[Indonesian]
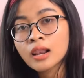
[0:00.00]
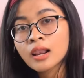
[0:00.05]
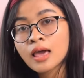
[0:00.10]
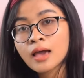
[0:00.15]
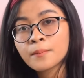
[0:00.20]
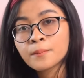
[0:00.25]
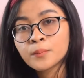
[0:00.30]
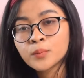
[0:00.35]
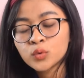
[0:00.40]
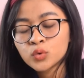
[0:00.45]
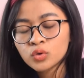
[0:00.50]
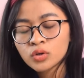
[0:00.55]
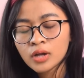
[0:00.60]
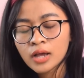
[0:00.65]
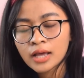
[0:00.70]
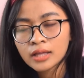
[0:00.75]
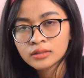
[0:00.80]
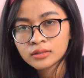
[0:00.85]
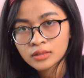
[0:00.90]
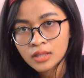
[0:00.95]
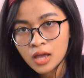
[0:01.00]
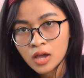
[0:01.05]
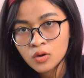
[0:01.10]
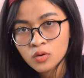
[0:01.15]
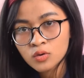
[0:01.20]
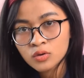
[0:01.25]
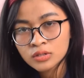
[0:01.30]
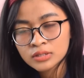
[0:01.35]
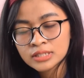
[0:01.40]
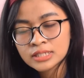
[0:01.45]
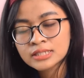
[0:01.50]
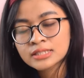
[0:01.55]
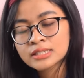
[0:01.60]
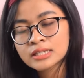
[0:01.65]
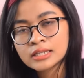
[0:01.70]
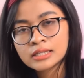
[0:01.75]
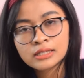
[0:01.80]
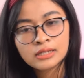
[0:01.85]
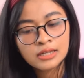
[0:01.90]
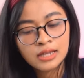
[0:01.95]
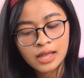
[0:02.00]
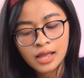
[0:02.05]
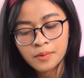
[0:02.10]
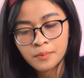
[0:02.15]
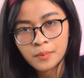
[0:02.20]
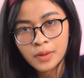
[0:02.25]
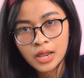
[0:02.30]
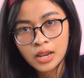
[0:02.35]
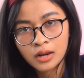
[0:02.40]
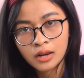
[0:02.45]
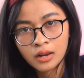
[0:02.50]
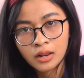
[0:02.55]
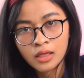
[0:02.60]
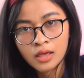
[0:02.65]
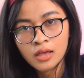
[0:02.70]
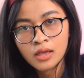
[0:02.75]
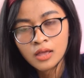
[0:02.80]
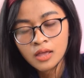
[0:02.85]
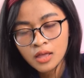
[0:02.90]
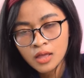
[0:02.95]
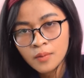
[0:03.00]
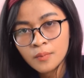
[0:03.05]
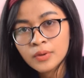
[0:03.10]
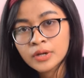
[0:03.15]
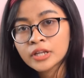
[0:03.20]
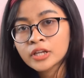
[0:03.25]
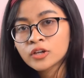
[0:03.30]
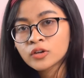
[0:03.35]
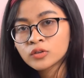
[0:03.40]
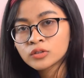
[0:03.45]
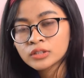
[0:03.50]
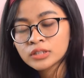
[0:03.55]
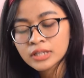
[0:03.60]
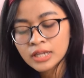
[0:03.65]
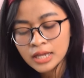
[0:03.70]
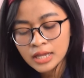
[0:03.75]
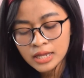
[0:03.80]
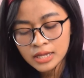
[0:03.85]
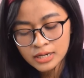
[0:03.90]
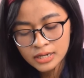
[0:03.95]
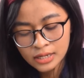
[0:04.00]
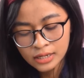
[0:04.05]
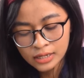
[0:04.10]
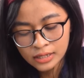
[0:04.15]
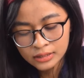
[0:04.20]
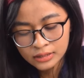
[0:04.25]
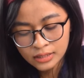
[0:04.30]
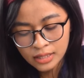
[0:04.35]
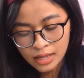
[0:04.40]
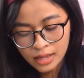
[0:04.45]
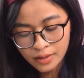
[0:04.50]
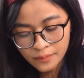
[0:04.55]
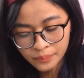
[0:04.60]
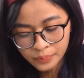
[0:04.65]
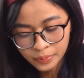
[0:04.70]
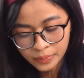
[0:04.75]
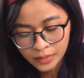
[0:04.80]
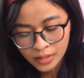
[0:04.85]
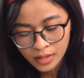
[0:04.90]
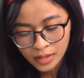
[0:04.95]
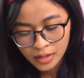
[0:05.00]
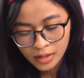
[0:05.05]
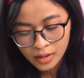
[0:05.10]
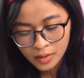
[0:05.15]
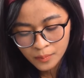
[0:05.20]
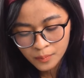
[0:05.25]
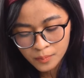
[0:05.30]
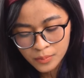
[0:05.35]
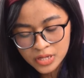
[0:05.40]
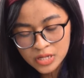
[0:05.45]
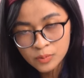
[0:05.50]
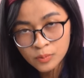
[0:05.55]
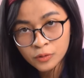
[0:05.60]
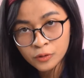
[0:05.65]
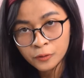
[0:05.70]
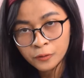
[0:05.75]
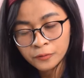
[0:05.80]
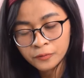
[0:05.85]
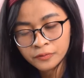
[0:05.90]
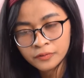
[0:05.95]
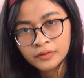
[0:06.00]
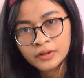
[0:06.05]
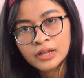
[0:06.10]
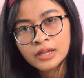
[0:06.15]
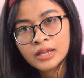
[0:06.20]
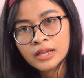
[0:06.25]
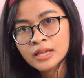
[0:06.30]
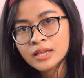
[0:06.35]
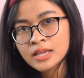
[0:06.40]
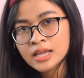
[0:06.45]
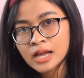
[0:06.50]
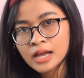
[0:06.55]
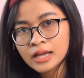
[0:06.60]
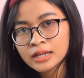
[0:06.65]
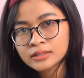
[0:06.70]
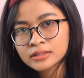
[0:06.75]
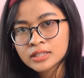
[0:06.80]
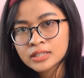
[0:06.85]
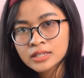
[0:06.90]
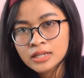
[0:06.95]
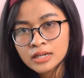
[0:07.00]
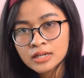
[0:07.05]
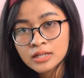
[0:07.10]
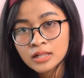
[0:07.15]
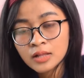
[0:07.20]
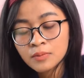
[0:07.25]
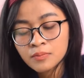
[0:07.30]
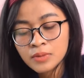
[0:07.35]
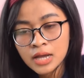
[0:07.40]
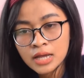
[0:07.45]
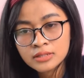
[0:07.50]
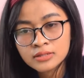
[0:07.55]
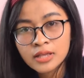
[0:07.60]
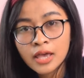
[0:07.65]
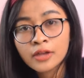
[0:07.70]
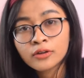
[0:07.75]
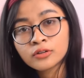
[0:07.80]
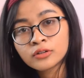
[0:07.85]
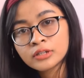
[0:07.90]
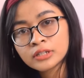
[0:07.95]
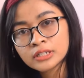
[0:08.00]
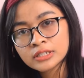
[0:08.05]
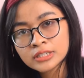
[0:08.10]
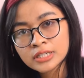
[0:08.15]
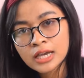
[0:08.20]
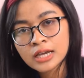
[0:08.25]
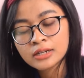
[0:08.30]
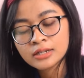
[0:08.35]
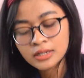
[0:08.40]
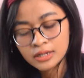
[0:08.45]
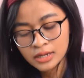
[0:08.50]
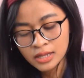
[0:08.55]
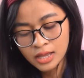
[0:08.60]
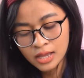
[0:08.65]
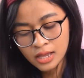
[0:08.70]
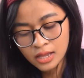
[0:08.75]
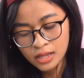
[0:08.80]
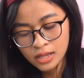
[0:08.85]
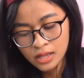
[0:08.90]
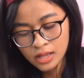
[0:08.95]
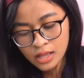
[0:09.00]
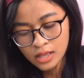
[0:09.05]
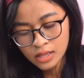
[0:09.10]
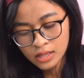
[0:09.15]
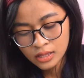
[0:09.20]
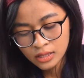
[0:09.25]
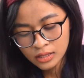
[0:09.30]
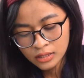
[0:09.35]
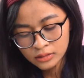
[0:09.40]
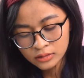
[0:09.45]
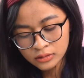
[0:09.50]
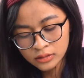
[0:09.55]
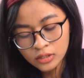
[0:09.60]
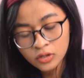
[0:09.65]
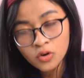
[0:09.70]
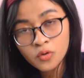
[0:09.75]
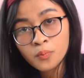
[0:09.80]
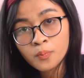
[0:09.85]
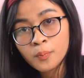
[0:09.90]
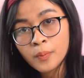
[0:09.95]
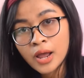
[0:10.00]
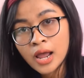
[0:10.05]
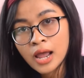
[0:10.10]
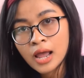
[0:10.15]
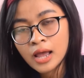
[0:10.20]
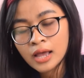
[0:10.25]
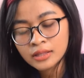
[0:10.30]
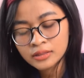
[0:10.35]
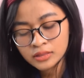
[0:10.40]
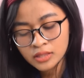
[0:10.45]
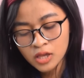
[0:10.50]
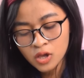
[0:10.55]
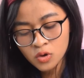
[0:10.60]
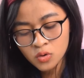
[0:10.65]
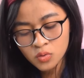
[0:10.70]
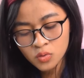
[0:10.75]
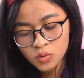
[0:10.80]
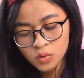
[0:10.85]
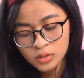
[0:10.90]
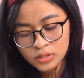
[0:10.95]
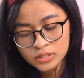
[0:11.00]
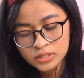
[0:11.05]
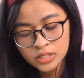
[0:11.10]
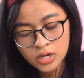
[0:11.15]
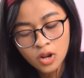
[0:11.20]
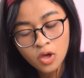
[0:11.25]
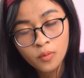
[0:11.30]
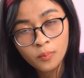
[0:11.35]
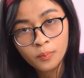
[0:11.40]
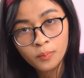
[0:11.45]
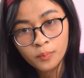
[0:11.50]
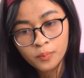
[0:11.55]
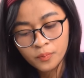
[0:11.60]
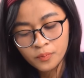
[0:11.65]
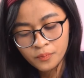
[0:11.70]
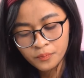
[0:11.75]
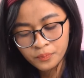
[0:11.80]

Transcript: lambung atau sisi kiri kapal. Berikutnya ada kata babuf yang artinya dalam bahasa Indonesia adalah terompah atau selop.